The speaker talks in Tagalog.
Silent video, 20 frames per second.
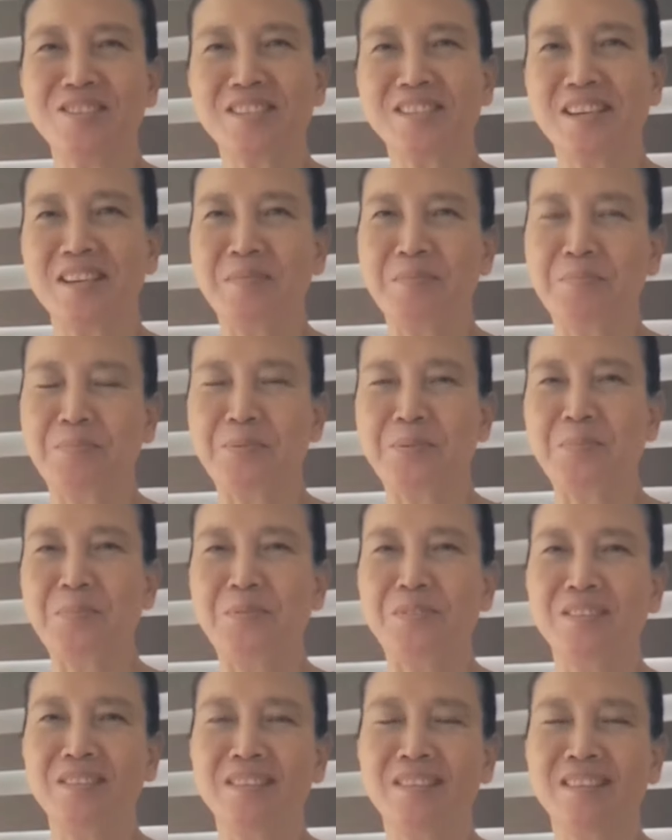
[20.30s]
saan po
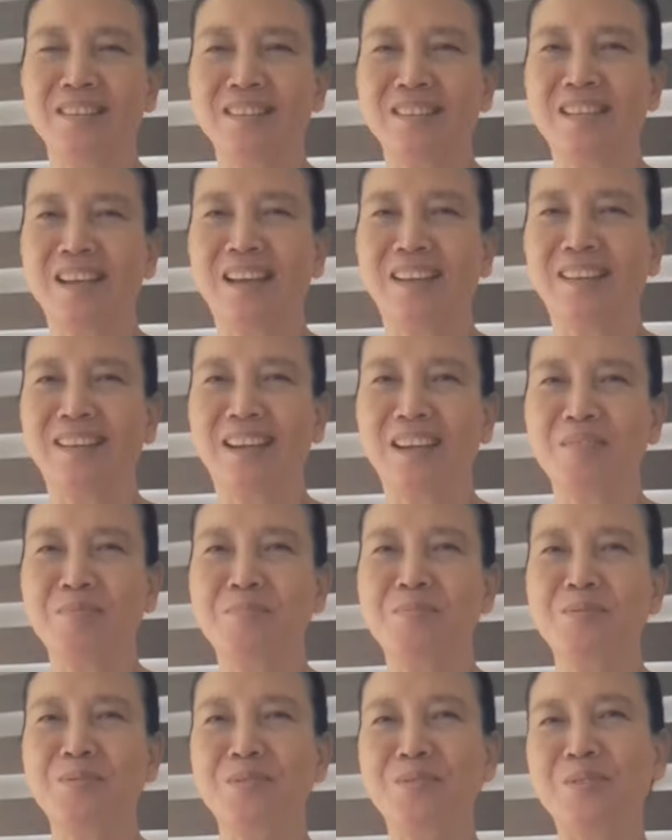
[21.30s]
mo, saan kayong
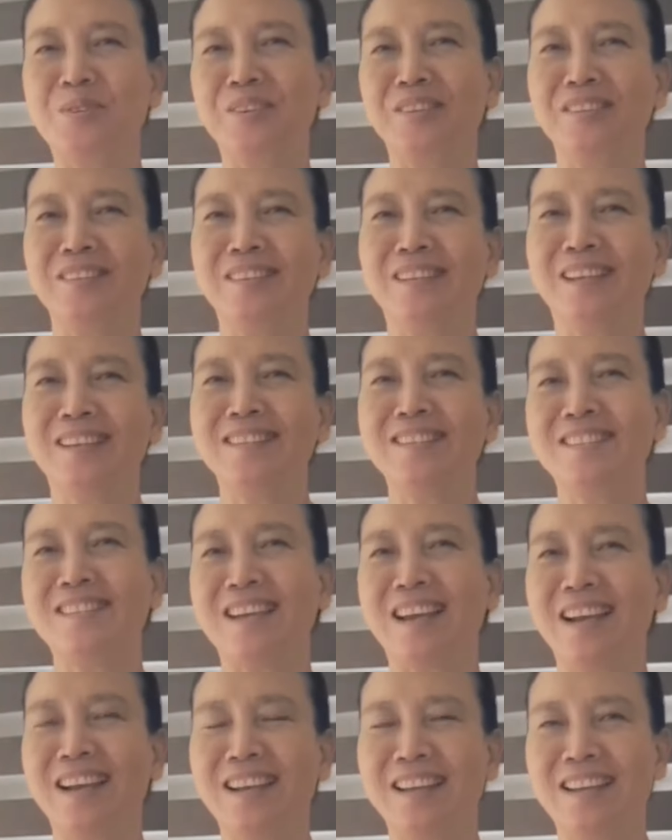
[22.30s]
mundo
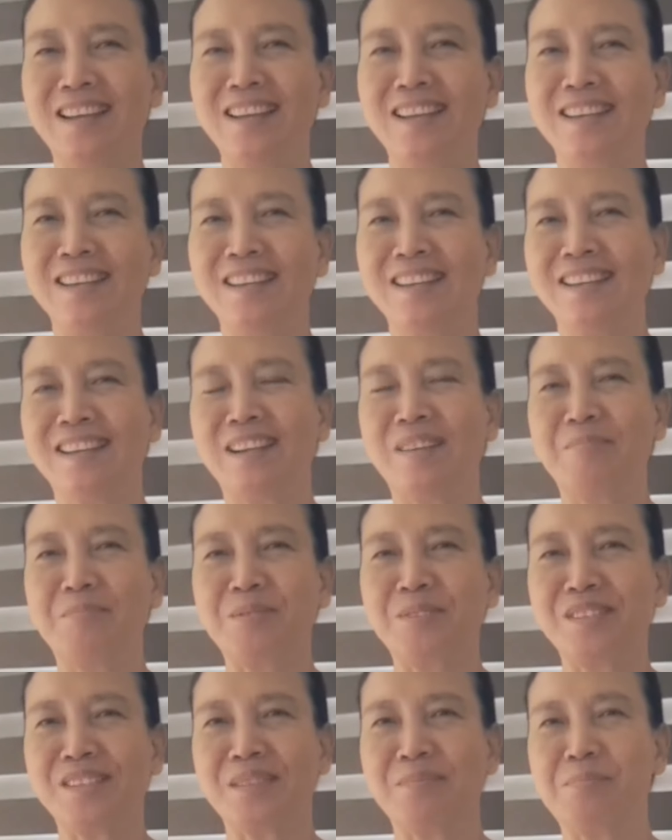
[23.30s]
nandiyan?
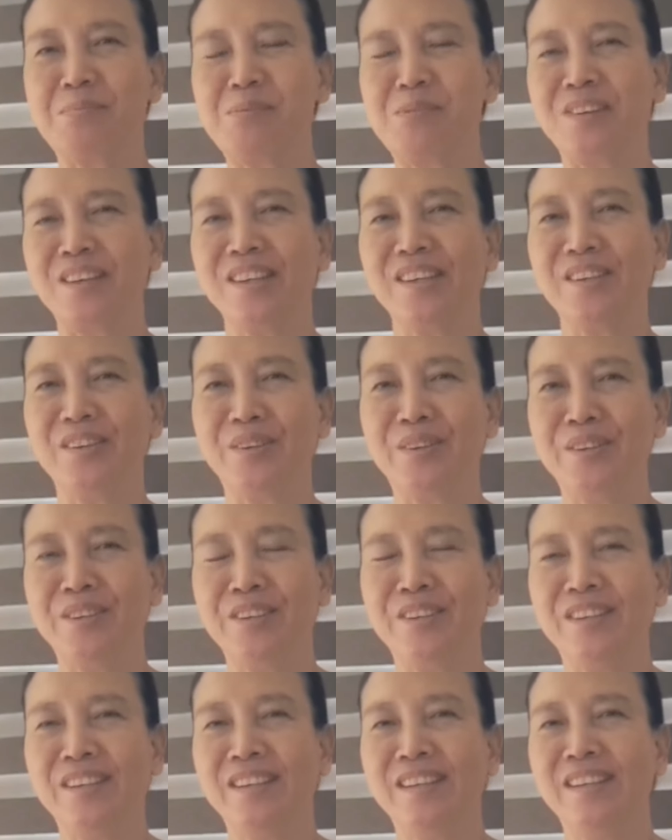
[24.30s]
Kamusta po kayo?
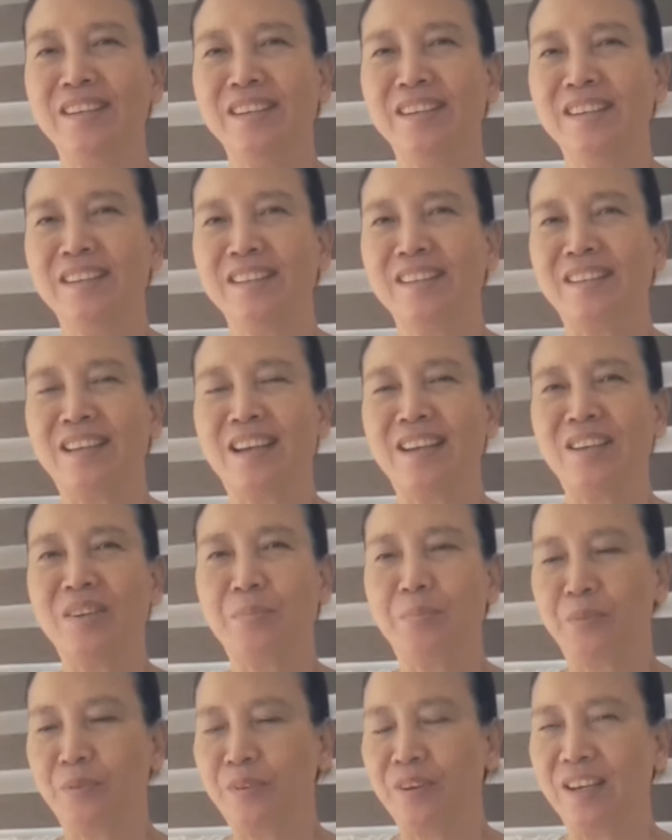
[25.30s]
Tayo
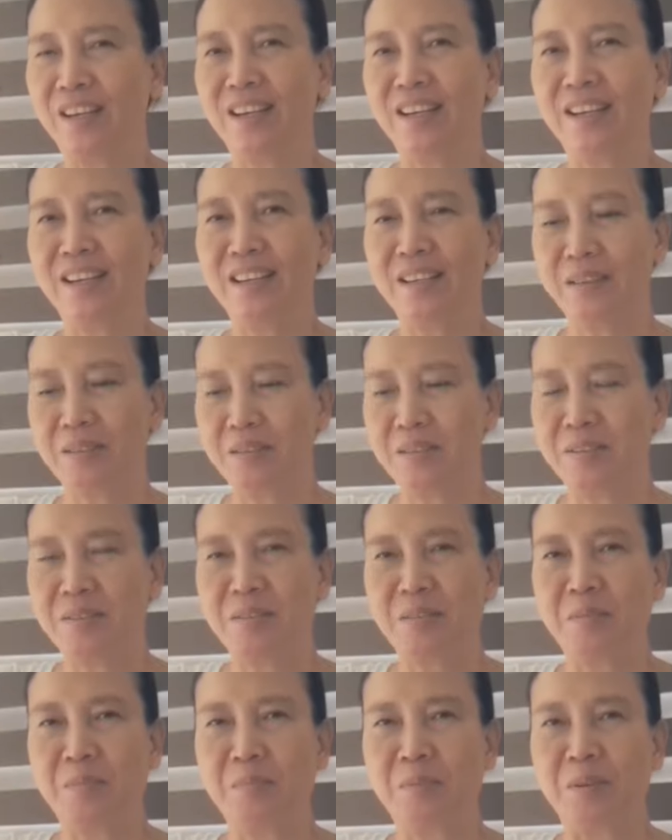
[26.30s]
po ay
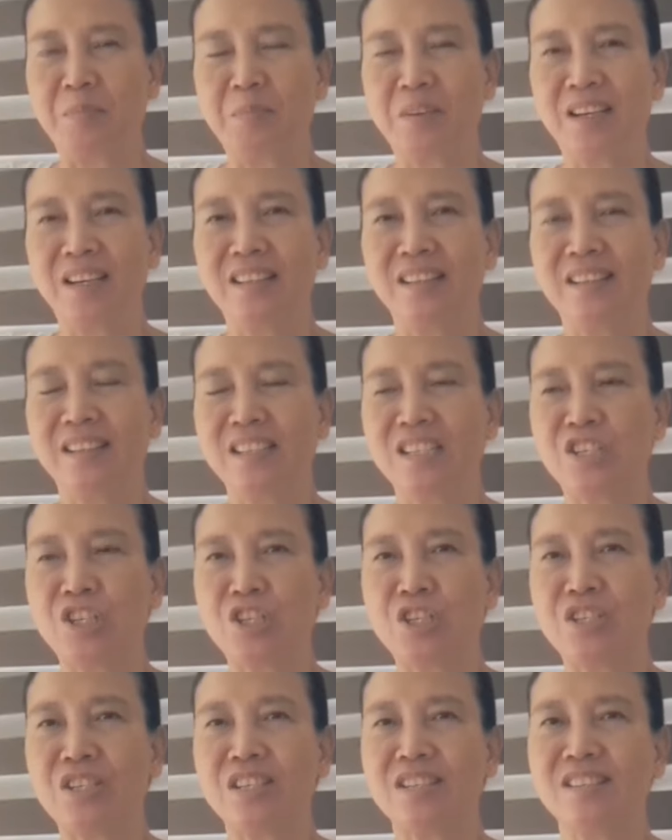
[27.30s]
may magandang
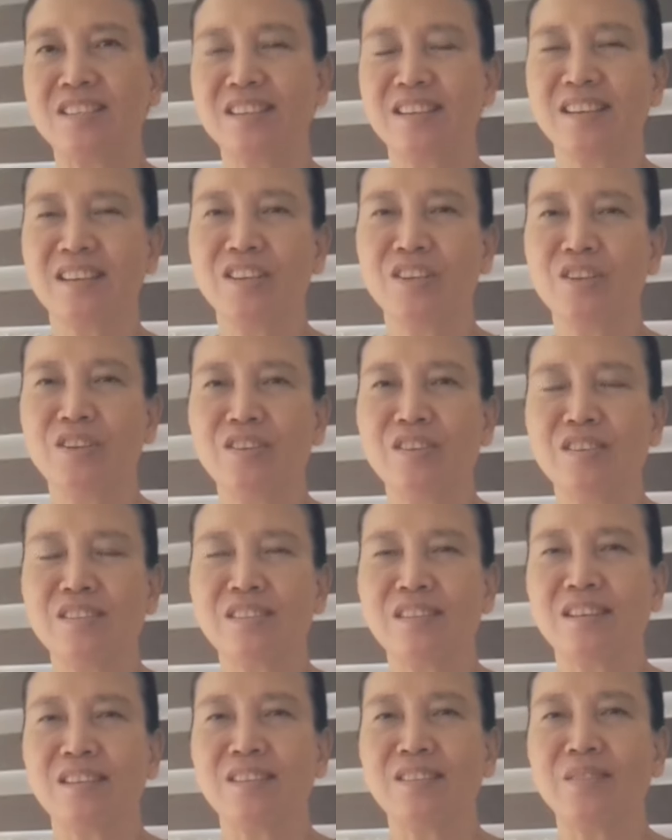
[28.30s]
isi-share sa inyo
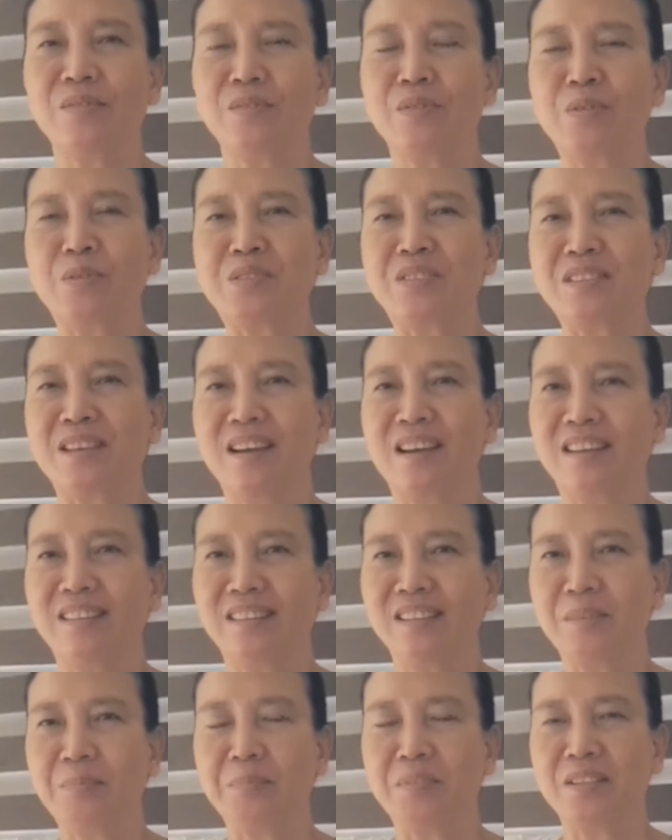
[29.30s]
sa reviews ng
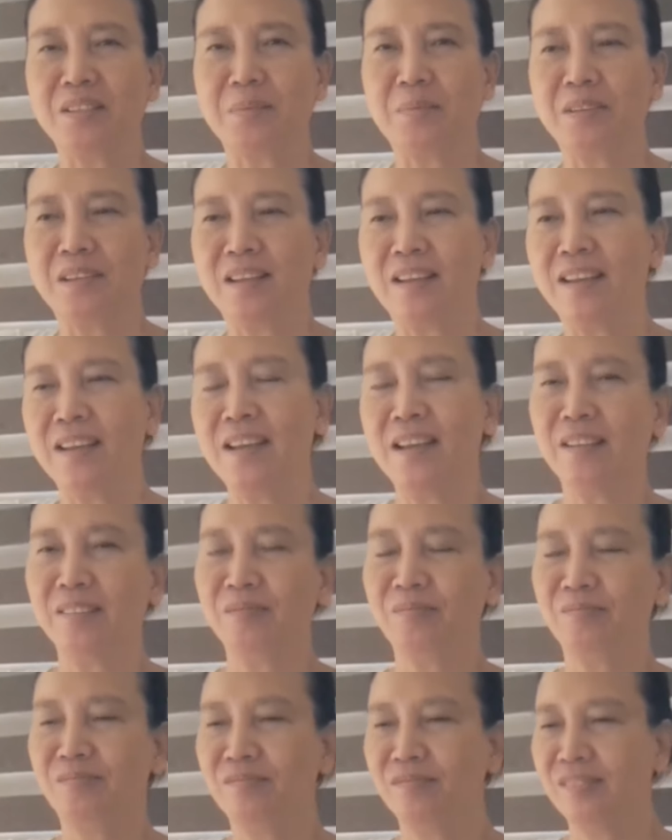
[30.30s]
ating pinamili.
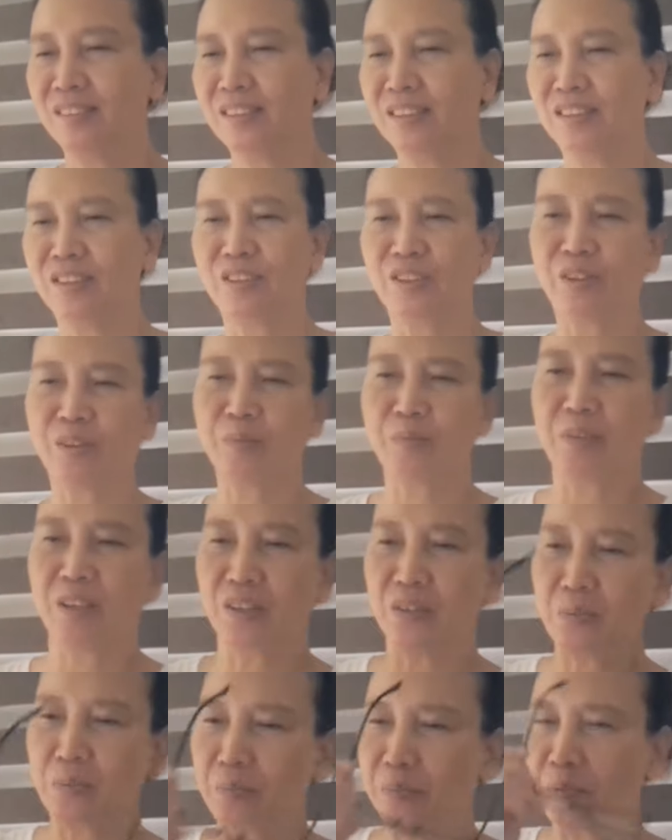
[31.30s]
So,
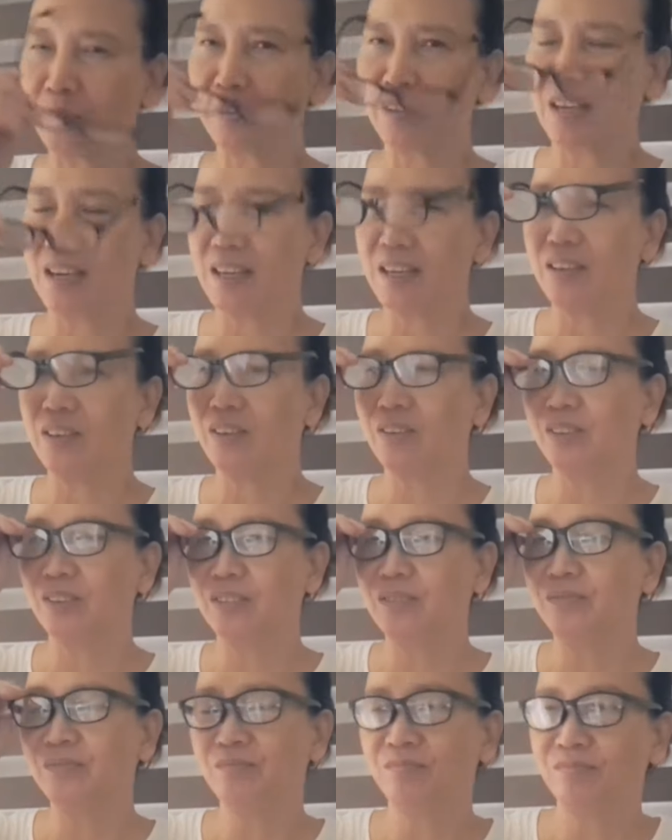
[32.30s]
meron po
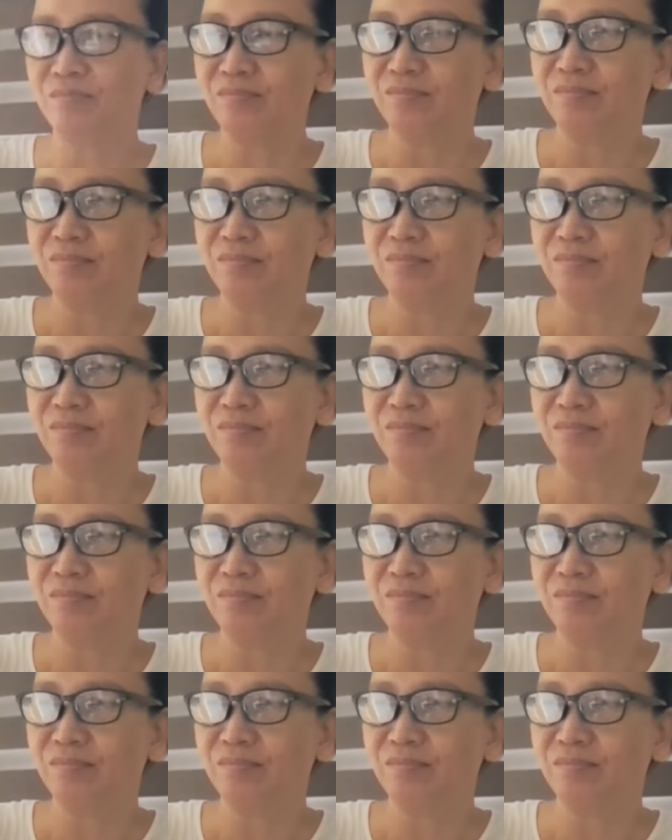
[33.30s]
tayong